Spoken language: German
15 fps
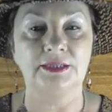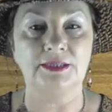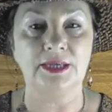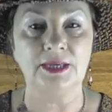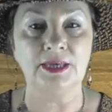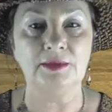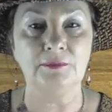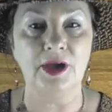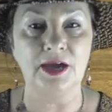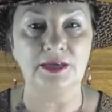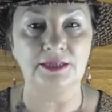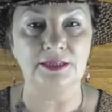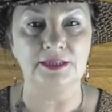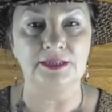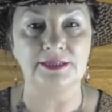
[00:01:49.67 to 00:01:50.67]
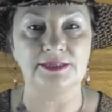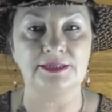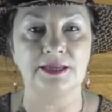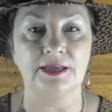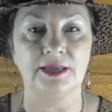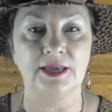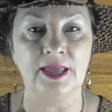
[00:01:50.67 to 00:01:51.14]
Thema ist
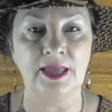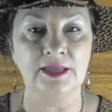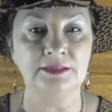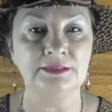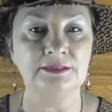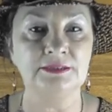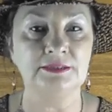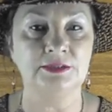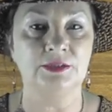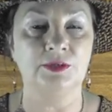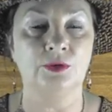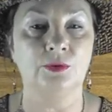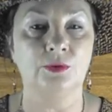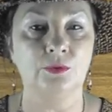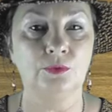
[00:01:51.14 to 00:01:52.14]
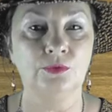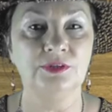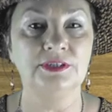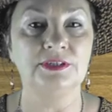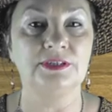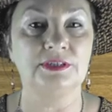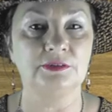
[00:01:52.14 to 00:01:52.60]
Geld
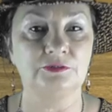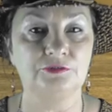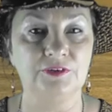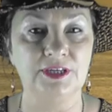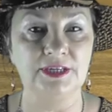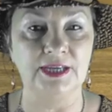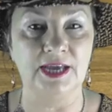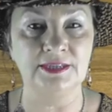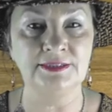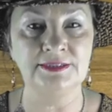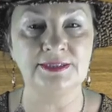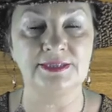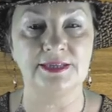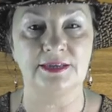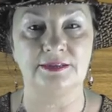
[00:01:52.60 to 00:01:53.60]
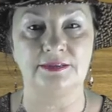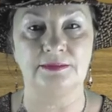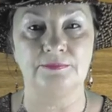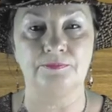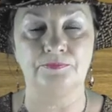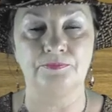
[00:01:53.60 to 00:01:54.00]
und Finanzen.